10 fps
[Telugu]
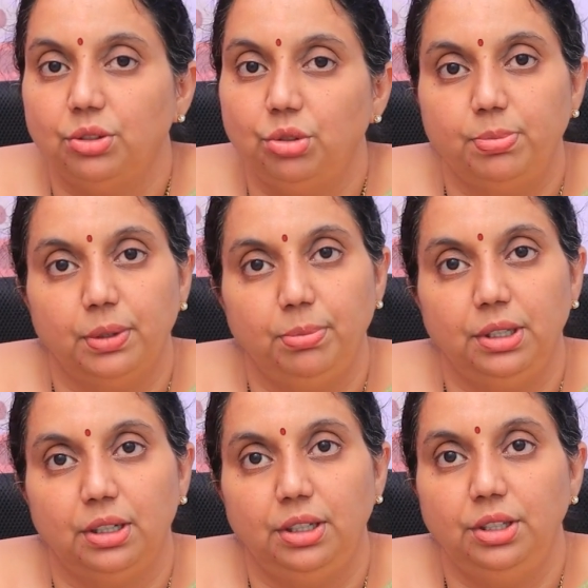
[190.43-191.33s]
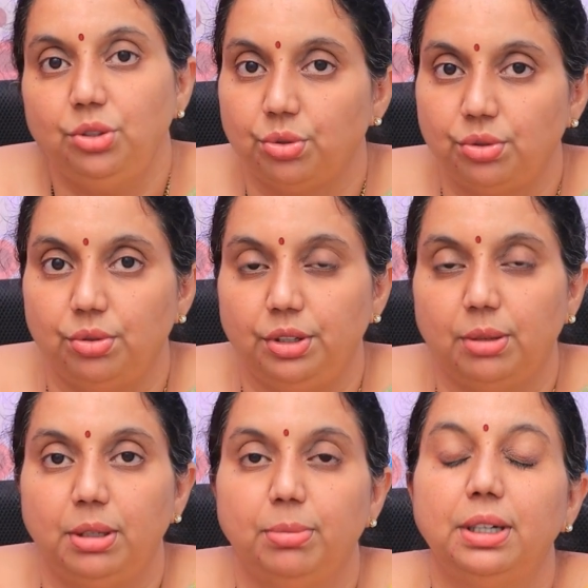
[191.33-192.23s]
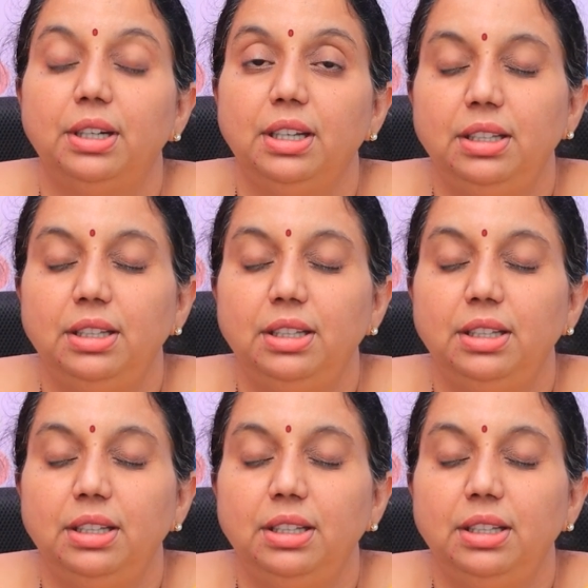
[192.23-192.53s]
అజోస్పర్మియా అనేది చూస్తుంటాం అనమాట